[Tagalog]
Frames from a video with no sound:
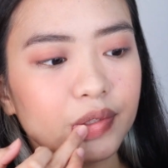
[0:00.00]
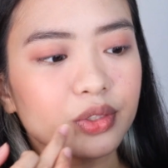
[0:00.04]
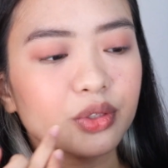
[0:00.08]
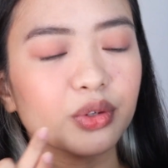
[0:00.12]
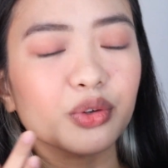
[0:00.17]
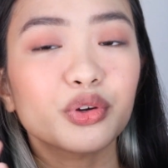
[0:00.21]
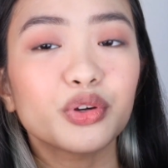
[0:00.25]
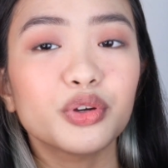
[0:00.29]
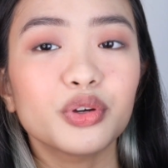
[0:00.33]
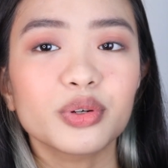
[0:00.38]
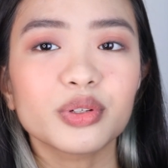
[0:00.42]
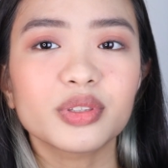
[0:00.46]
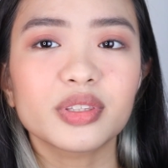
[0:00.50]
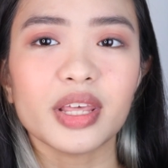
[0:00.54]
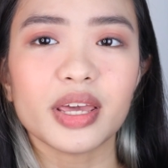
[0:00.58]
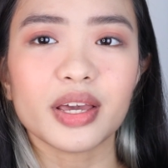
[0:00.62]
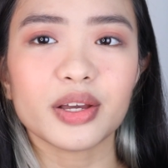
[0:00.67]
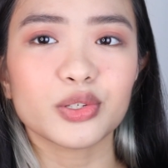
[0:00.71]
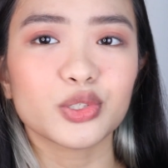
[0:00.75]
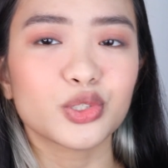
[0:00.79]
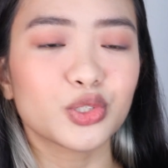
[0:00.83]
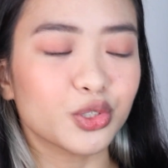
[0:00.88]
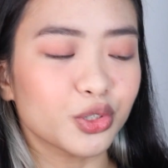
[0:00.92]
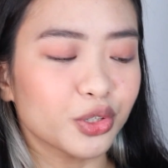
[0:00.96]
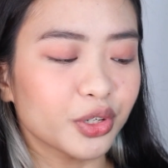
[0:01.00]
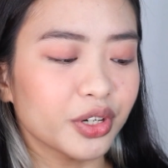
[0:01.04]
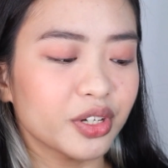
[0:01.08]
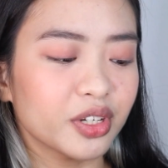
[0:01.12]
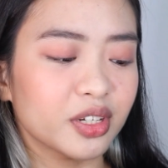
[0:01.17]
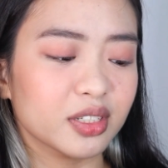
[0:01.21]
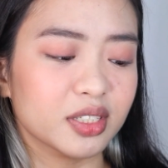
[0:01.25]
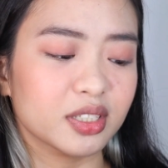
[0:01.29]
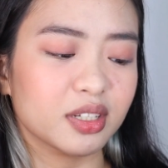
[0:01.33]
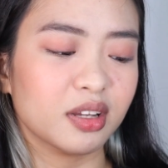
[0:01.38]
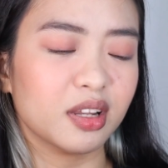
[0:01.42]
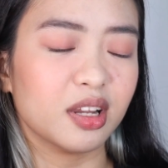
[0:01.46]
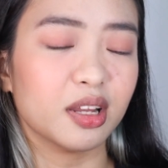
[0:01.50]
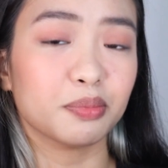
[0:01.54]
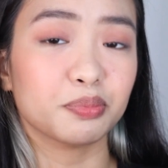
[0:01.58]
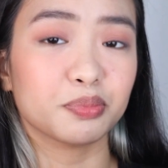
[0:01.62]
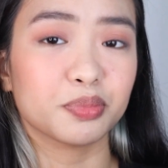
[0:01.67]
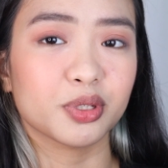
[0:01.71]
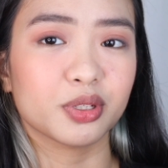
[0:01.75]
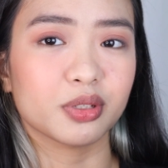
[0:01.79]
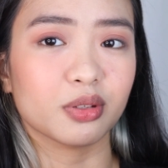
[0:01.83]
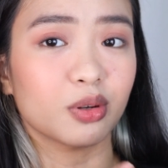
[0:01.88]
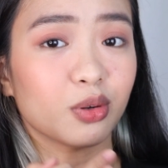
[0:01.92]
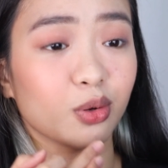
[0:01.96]
Gusto ko yung texture niya sa
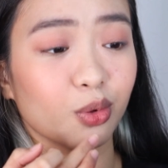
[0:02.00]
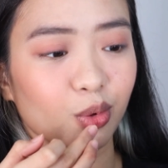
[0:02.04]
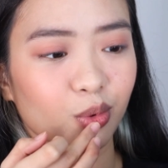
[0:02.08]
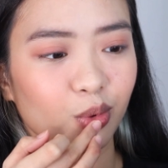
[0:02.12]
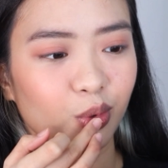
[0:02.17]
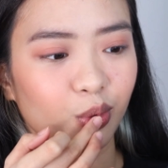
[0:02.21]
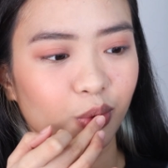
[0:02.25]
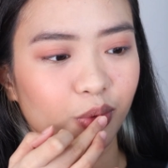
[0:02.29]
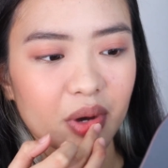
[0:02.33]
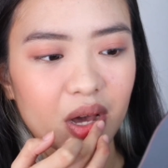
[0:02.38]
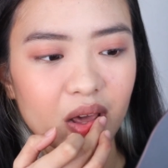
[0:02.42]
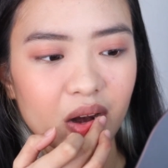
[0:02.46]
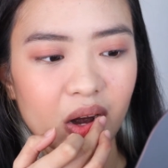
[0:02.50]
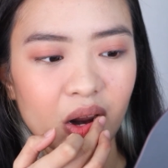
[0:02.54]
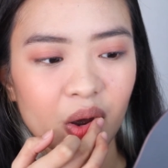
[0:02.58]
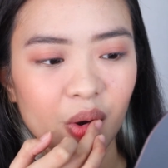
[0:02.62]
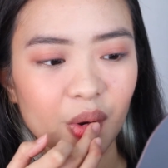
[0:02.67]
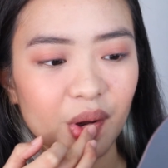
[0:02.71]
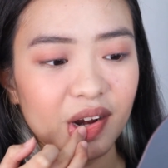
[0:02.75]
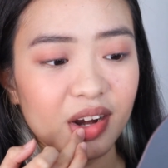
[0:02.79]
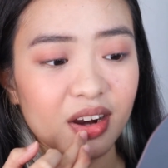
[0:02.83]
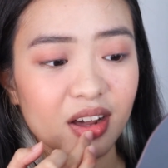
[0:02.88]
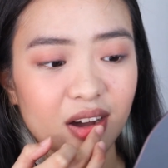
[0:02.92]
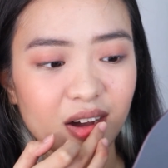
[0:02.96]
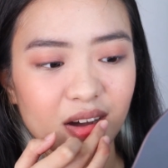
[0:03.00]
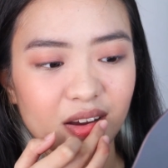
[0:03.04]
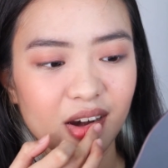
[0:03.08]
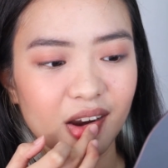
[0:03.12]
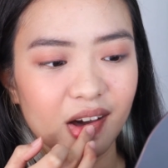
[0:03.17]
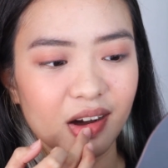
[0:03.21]
lips ko. Parang wala